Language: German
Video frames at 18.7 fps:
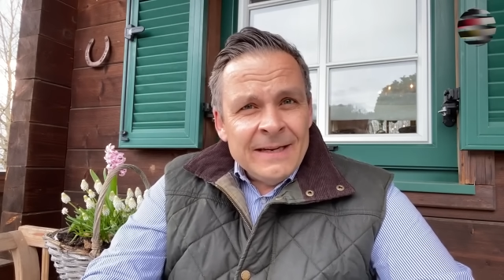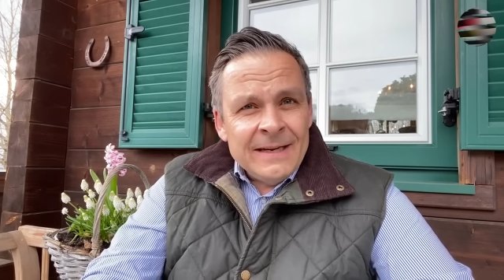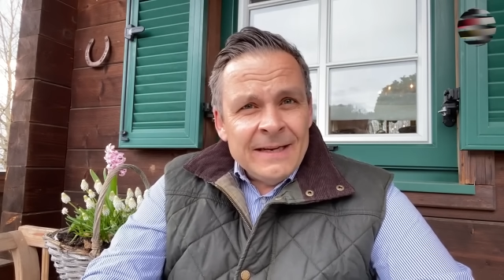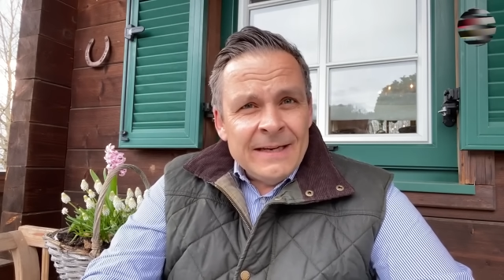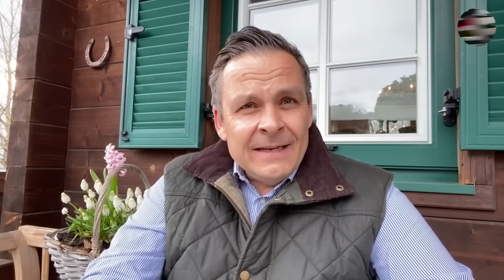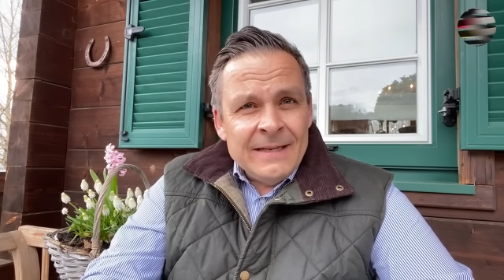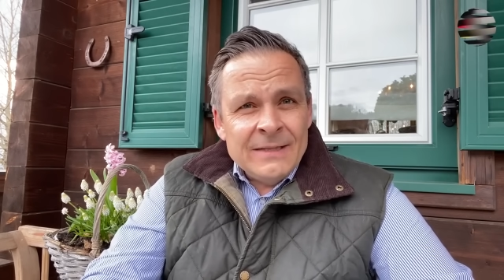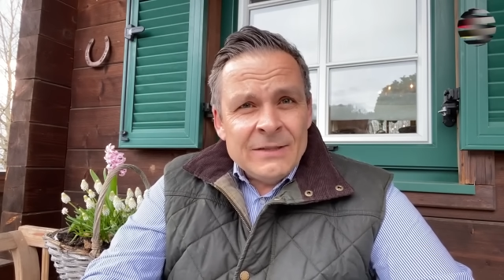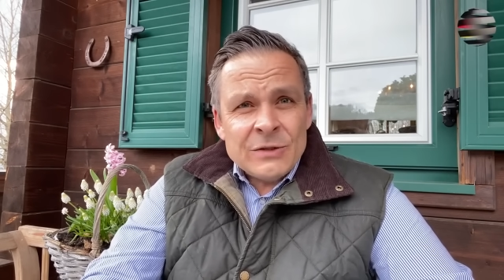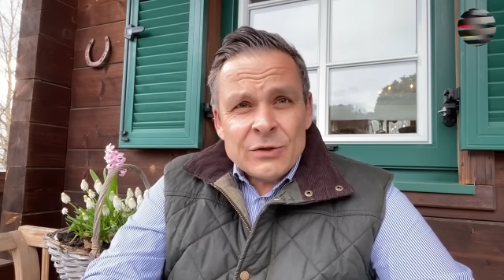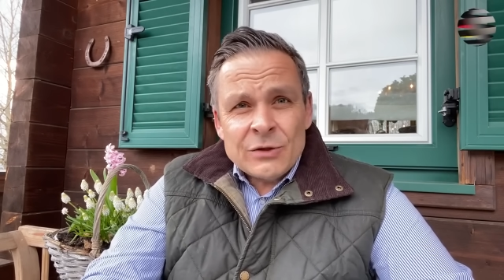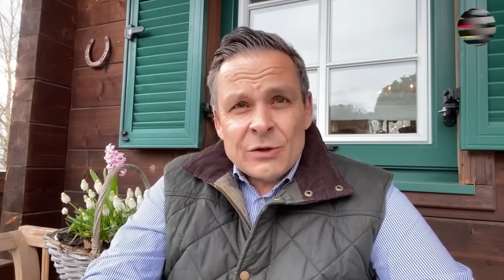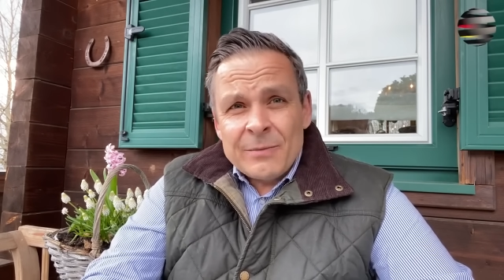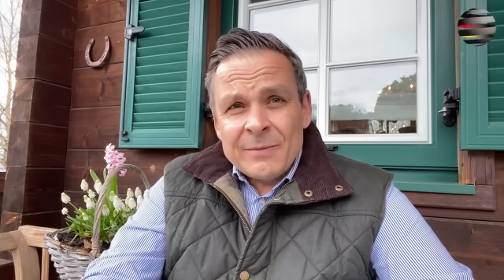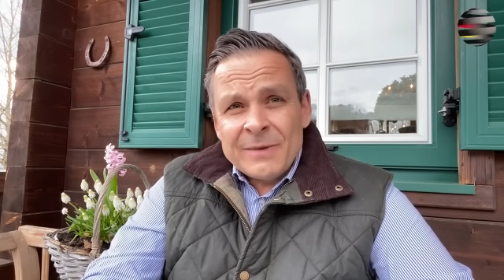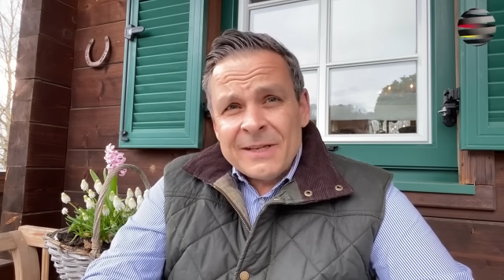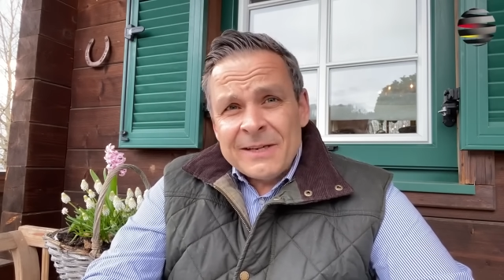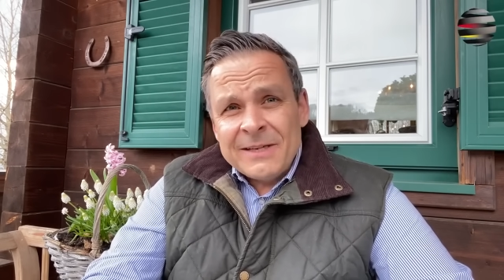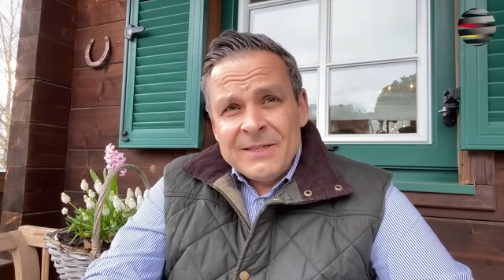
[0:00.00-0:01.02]

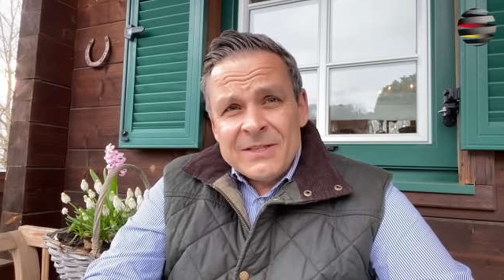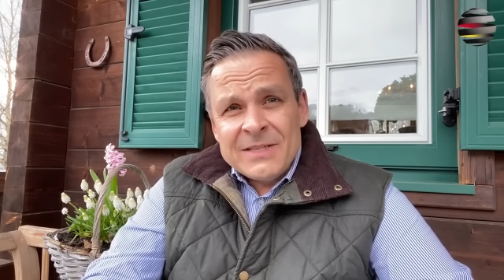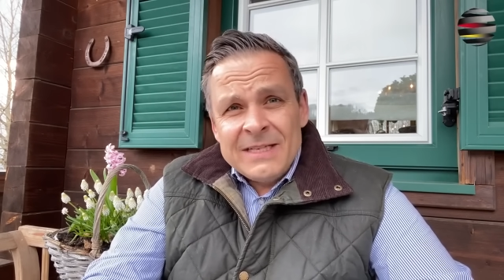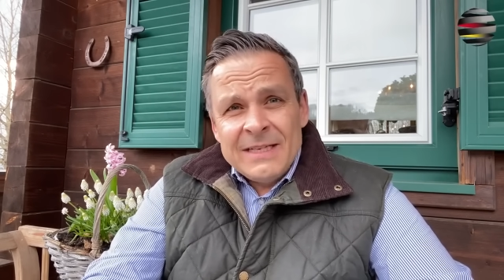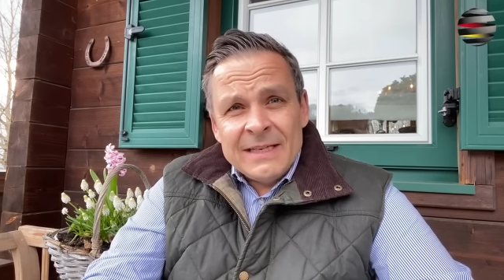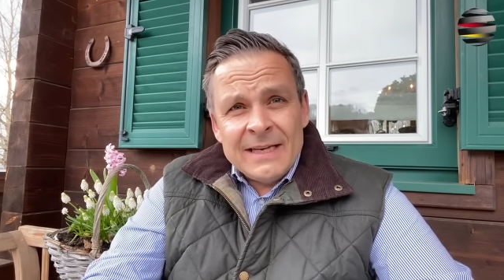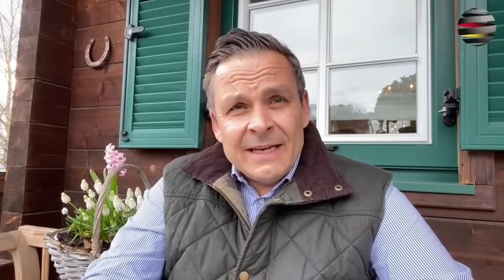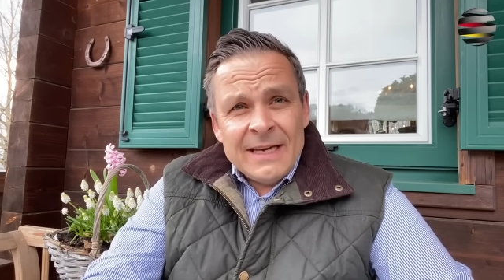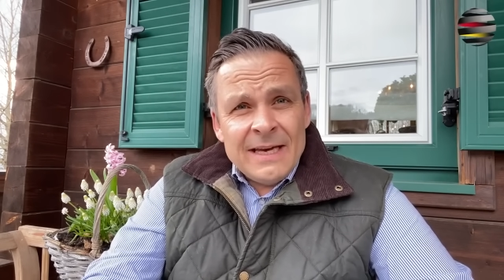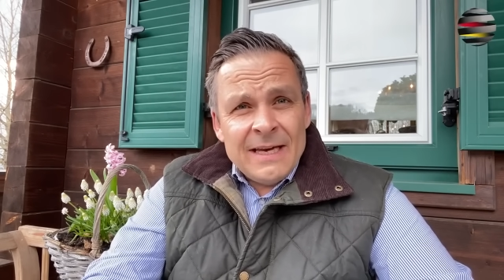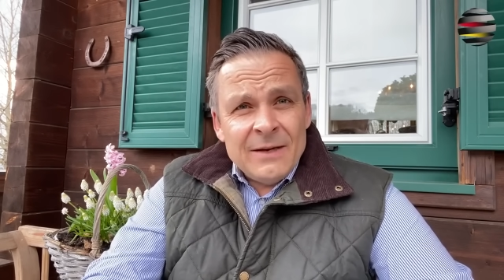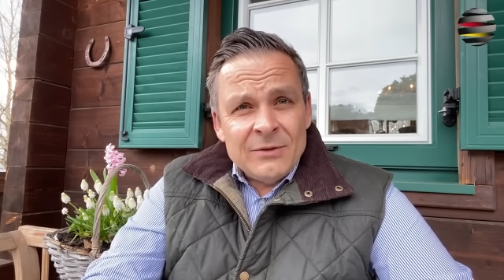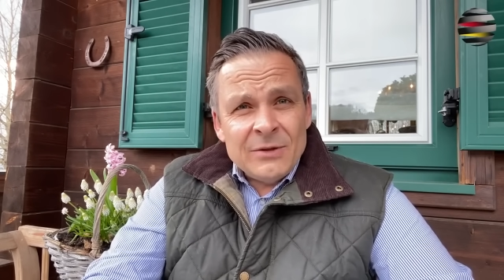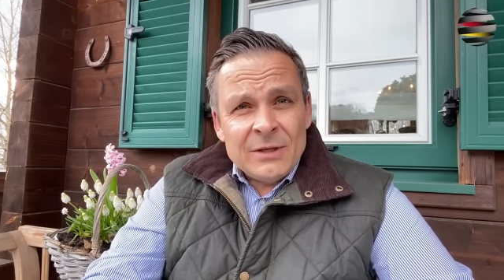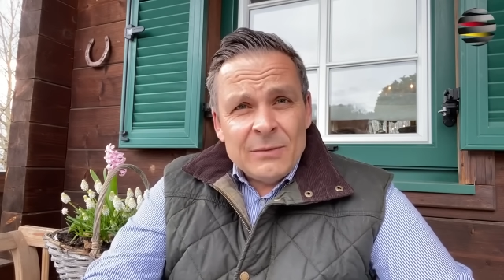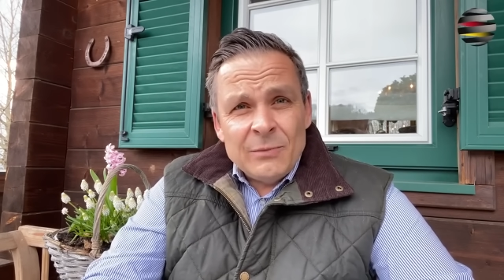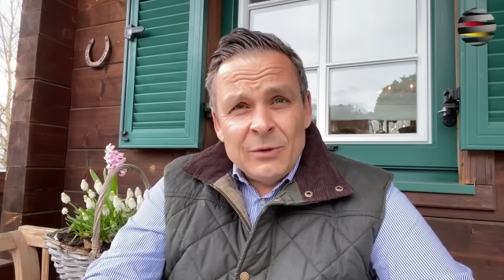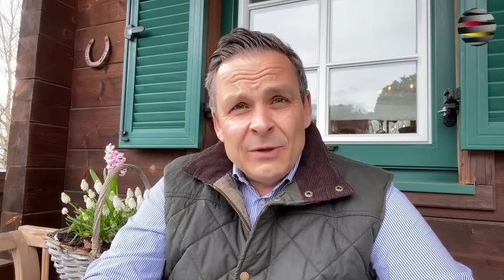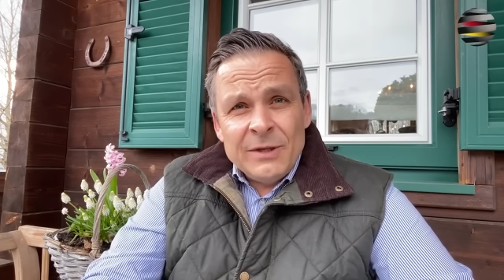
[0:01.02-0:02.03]
instrumentalisieren er
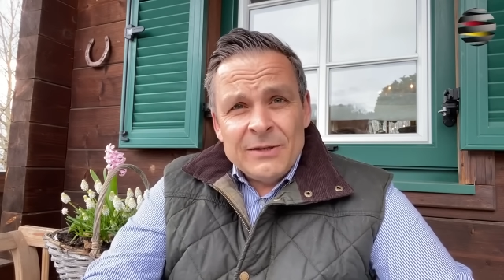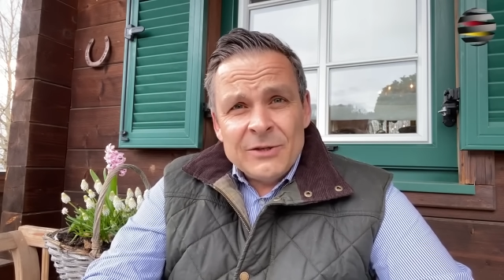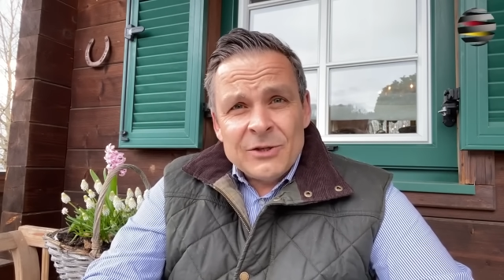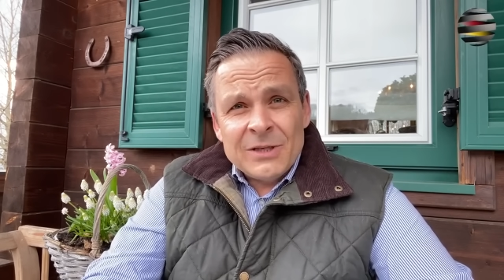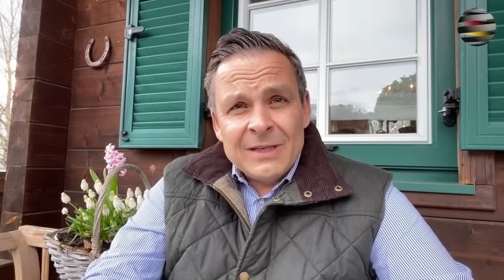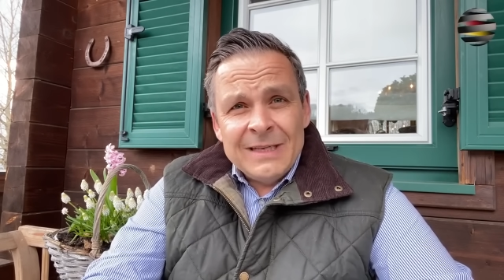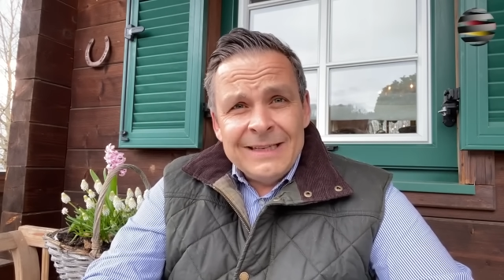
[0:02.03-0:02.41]
und die politischen